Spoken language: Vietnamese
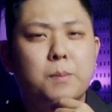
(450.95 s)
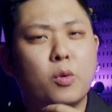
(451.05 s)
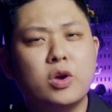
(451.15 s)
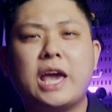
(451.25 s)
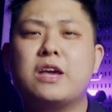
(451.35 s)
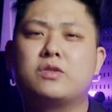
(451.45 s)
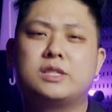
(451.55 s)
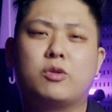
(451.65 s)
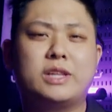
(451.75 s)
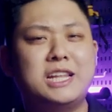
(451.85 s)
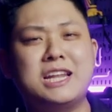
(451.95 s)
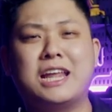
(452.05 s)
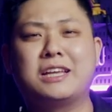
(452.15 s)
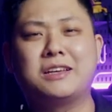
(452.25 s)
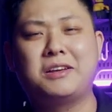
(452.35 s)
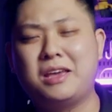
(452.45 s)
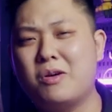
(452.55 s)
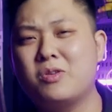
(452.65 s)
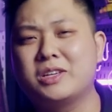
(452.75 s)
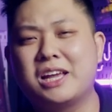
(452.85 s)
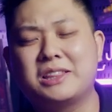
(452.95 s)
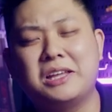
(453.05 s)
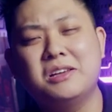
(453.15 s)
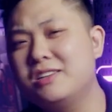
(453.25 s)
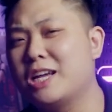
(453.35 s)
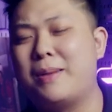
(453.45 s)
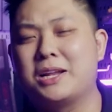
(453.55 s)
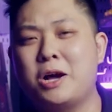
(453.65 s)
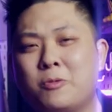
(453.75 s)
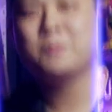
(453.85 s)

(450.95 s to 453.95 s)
bối cảnh còn giàu tính điện ảnh, khéo còn kịch tính hơn cả bản gốc.